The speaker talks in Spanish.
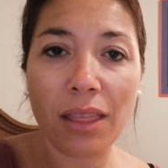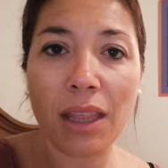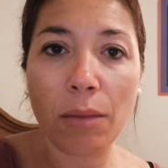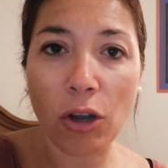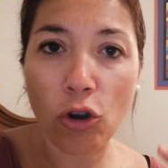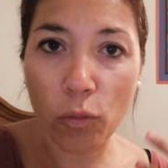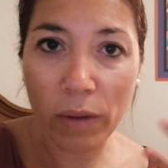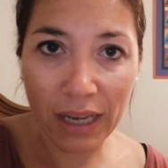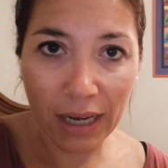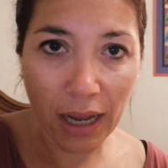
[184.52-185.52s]
de mejor
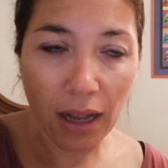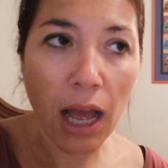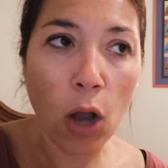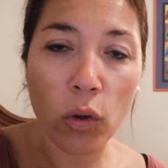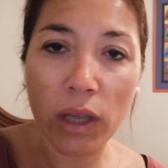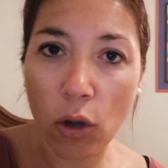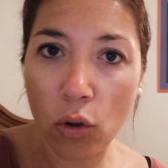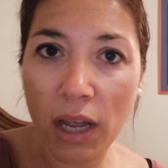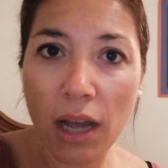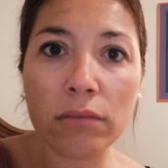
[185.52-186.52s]
manera, aunque
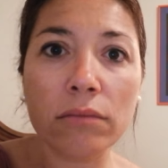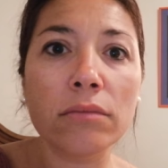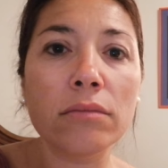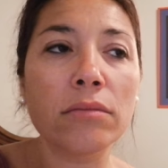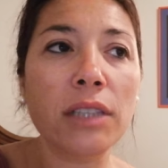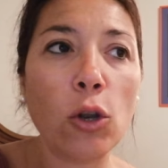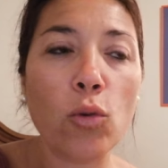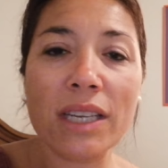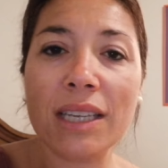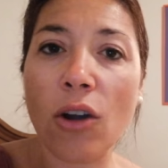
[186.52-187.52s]
ahora de
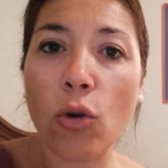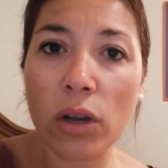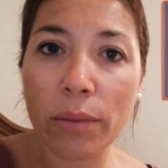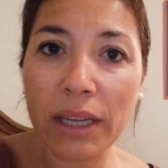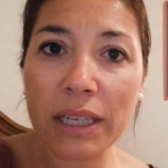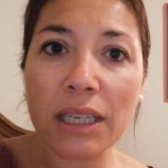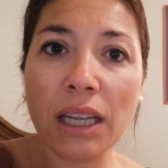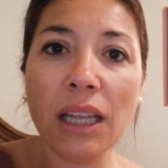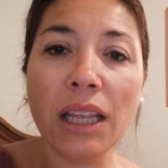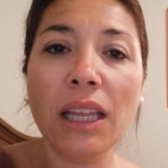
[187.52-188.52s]
lunes a jueves
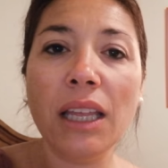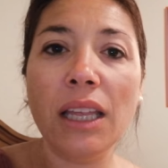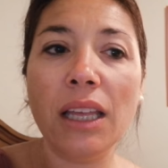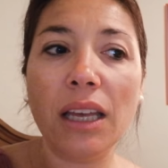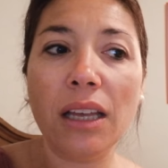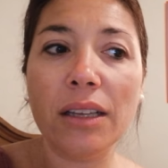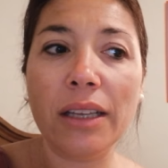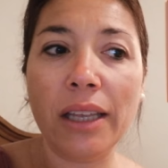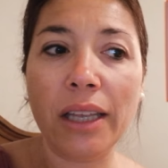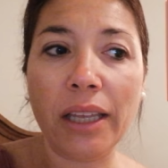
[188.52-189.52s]

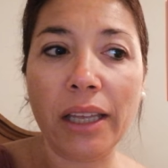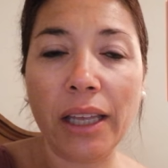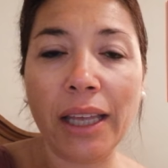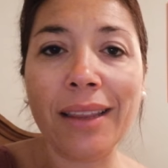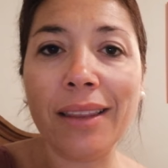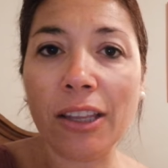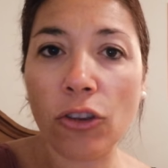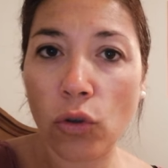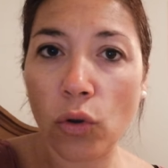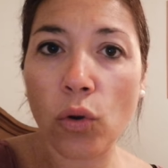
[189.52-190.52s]
eh,
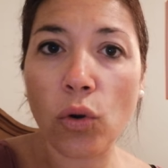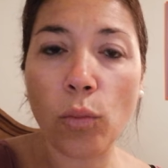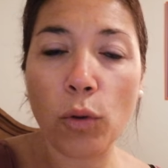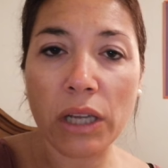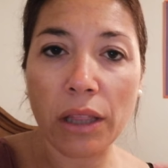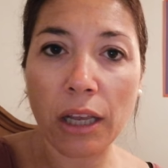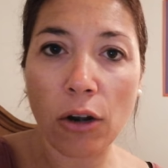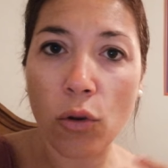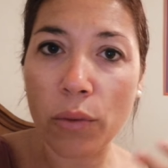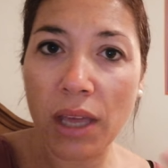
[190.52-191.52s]
intento pues
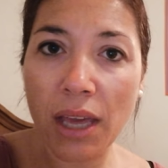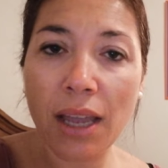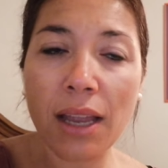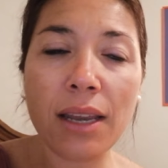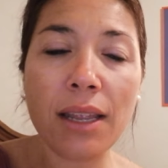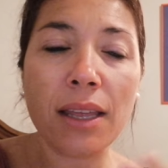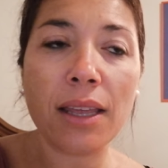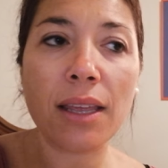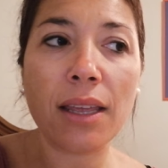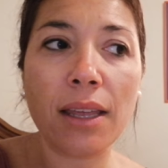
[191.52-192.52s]
hacerlo bien
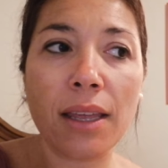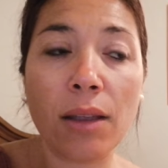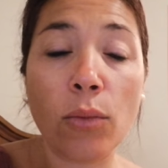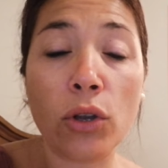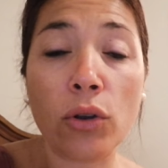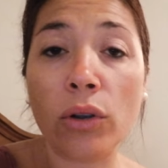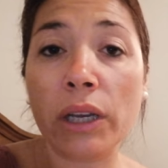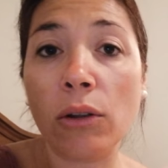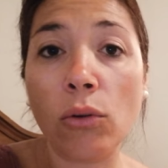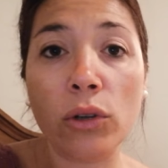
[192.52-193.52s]
y bueno,
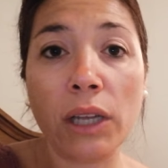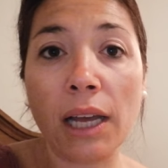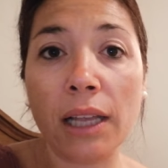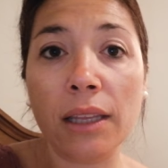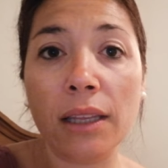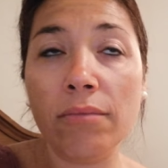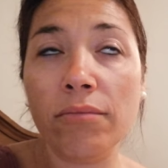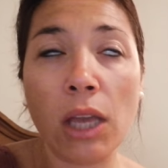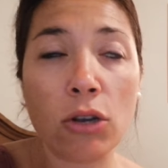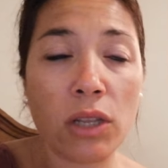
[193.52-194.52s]
aunque luego ya,
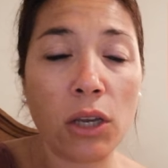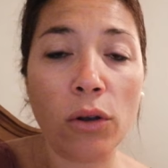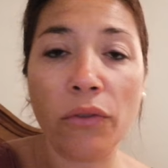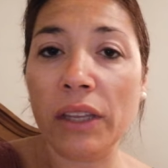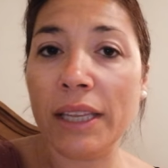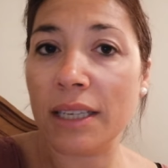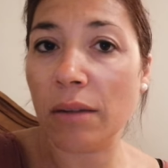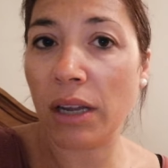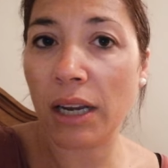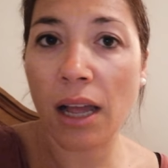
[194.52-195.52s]
ya os digo, el fin de
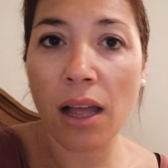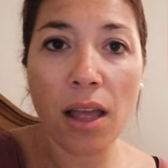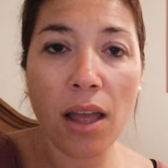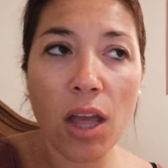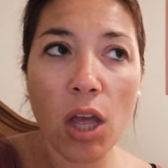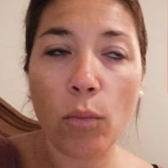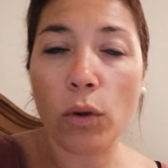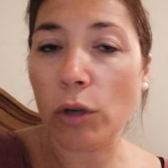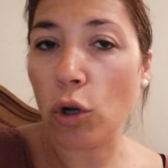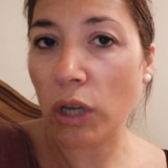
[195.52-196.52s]
semana
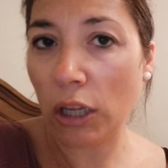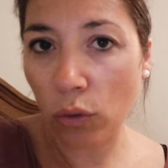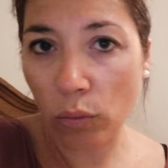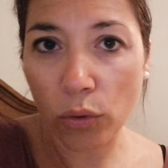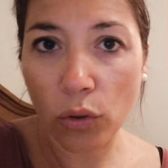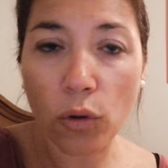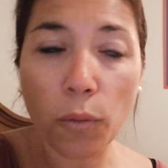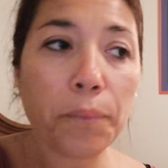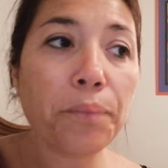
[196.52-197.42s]
pues me lo salto un poco.